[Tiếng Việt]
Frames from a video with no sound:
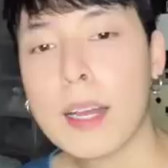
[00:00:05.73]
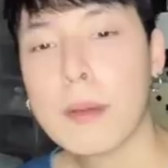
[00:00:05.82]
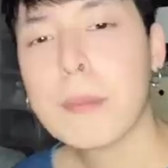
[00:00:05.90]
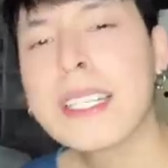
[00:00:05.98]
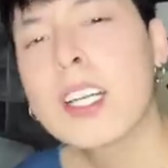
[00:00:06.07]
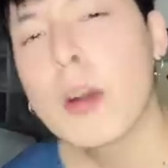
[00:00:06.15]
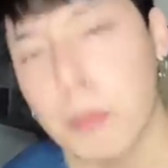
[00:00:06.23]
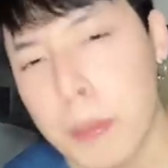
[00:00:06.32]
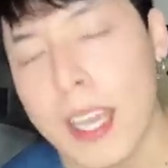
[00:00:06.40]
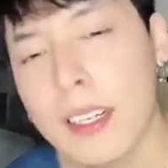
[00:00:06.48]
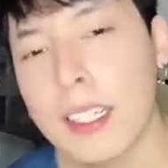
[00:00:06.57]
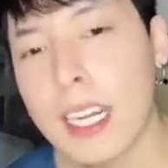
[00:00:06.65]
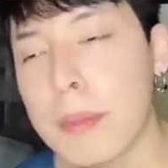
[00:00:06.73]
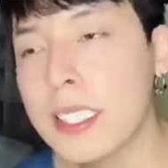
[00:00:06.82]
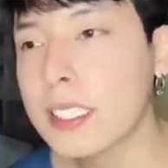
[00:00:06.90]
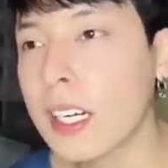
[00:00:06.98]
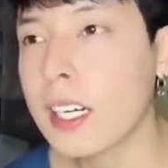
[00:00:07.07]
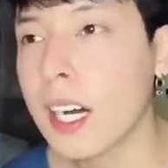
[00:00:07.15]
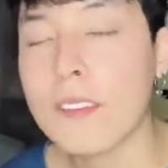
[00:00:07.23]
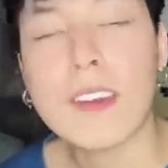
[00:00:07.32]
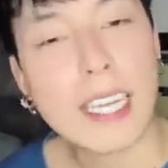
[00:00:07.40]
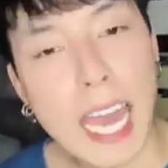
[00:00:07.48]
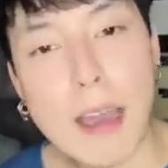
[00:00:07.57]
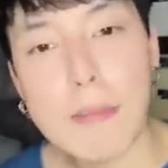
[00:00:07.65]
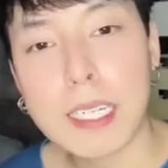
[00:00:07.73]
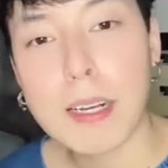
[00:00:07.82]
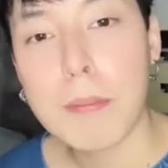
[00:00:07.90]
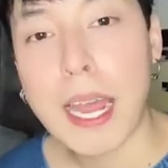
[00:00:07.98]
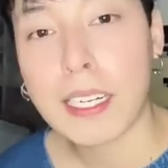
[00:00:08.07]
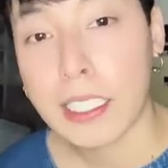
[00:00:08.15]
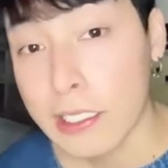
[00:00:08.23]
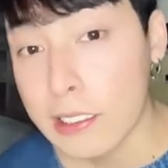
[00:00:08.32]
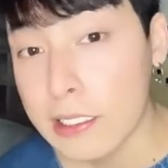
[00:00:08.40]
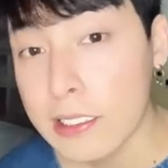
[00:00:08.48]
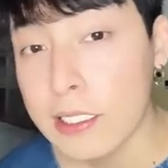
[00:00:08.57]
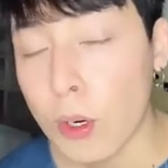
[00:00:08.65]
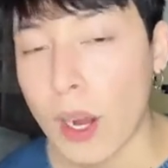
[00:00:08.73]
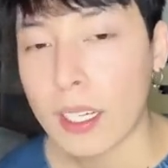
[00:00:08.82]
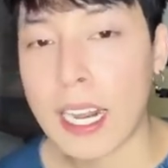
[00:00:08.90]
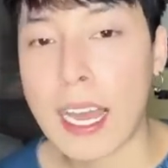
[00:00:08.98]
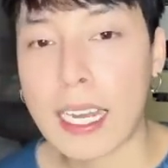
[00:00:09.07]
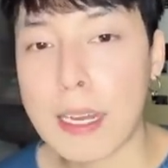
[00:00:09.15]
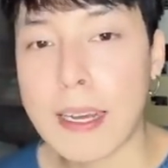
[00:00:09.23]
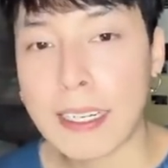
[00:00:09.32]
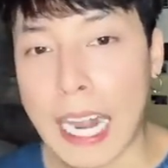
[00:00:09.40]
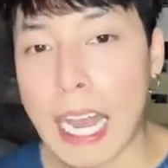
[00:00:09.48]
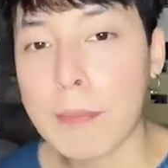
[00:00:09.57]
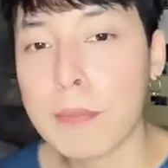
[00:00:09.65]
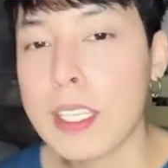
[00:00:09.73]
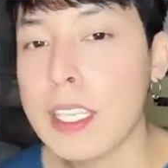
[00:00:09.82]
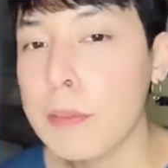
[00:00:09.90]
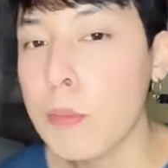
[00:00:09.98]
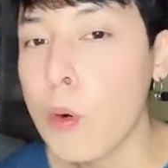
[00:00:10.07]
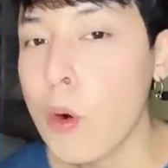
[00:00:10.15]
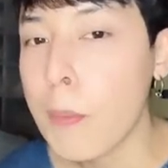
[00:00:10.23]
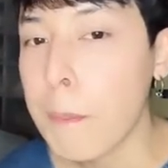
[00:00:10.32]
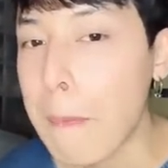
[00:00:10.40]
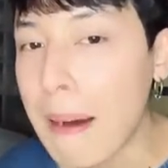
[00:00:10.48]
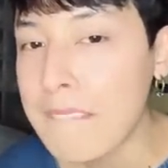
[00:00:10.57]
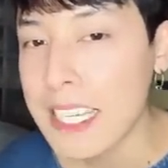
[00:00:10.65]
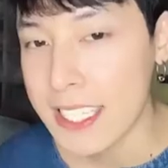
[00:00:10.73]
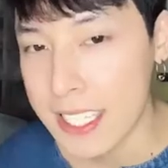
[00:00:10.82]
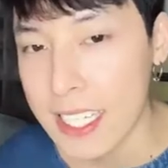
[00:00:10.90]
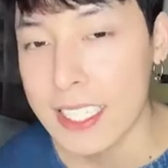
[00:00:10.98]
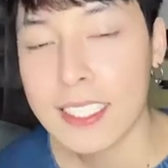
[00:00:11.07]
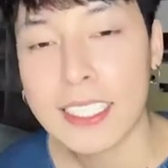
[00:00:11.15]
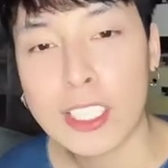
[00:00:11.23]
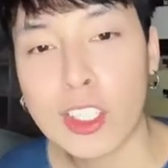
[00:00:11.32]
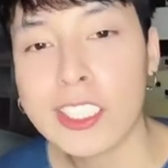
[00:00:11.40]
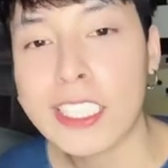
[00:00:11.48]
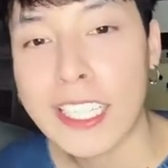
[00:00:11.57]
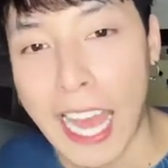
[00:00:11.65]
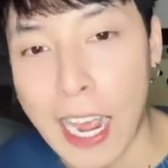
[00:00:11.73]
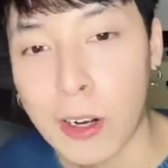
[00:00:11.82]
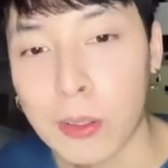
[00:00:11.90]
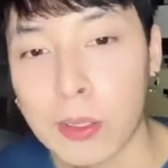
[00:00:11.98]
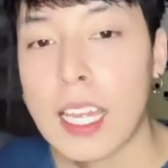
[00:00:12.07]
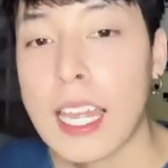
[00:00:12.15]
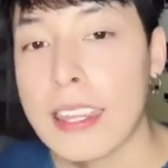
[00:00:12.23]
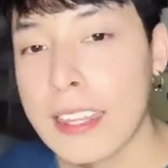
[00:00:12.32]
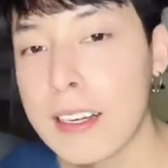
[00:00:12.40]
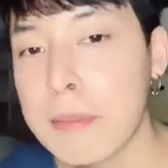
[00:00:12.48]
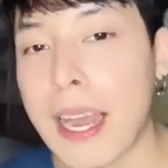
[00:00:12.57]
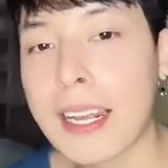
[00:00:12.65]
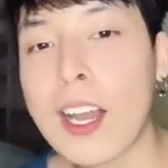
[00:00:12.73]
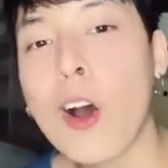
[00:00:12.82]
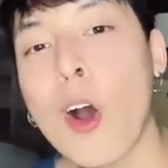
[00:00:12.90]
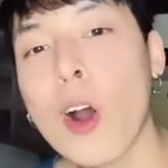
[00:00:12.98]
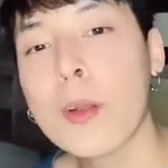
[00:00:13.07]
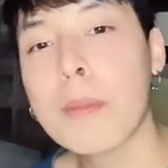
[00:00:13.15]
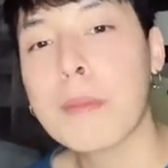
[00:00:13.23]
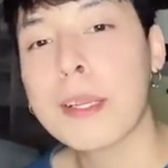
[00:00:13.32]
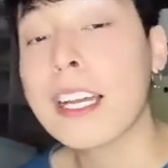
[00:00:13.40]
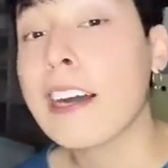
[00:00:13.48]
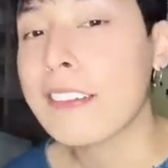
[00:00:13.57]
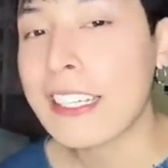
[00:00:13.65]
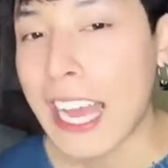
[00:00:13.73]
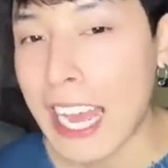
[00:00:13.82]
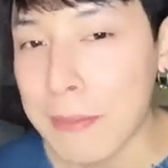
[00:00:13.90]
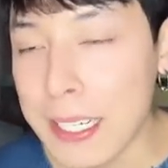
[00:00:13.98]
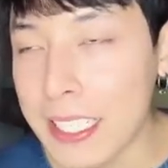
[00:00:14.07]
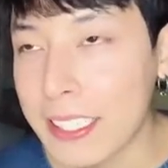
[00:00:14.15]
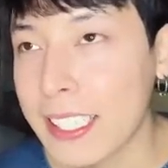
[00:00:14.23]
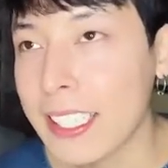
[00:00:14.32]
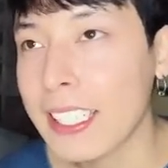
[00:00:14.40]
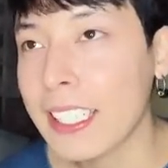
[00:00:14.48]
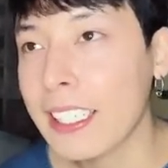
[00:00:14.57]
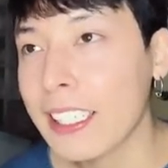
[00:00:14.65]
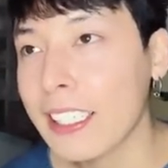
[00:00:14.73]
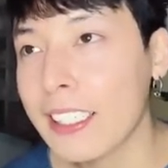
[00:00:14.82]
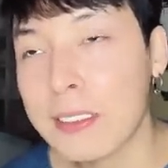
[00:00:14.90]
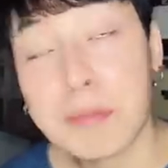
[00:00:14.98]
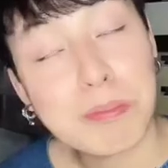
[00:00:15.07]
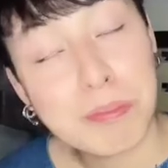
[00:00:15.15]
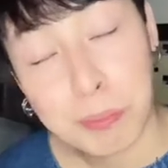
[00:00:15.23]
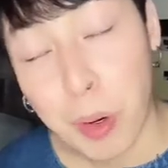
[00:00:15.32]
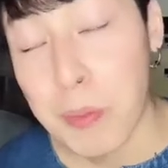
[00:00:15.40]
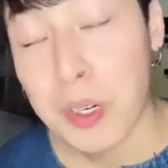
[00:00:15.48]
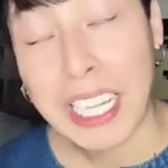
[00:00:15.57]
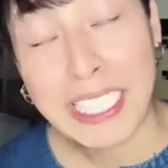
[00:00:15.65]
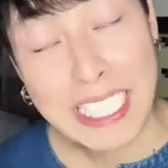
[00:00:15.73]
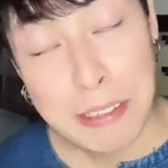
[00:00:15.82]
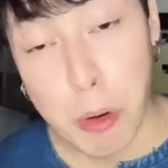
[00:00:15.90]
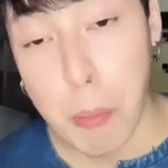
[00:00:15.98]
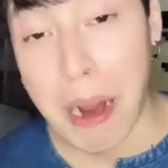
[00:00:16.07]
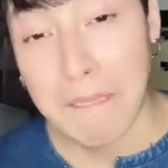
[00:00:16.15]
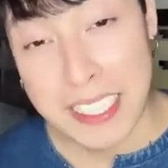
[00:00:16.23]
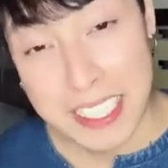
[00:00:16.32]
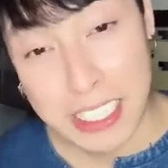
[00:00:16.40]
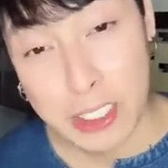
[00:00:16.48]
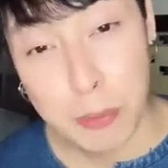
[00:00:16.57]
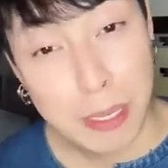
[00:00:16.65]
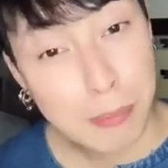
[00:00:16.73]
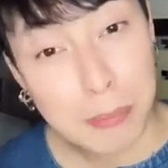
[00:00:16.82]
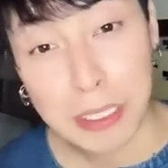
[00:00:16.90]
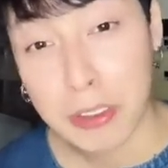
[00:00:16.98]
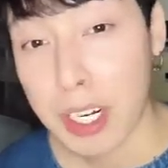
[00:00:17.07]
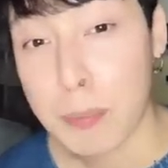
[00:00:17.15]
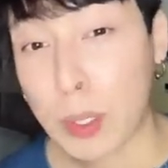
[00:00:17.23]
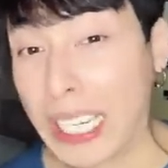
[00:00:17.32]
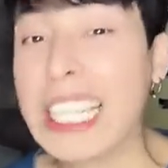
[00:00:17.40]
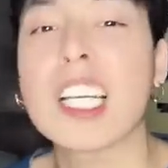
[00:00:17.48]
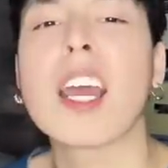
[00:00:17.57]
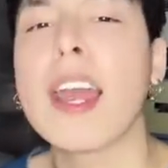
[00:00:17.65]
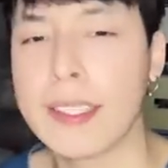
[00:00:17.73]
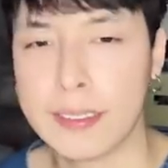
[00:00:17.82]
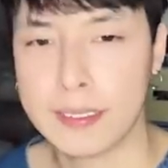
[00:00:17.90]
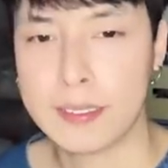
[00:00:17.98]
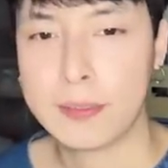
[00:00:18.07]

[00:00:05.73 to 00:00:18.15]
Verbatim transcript: Mình không biết là bây giờ ở Việt Nam các bạn nữ hoặc là các bạn nam đi mua bong vệ sinh thì nó như thế nào. Nhưng mà cái hồi mà mình ở Việt Nam ấy thì mỗi một lần đi mua băng vệ sinh cho mẹ mình nó là một cái cực hình.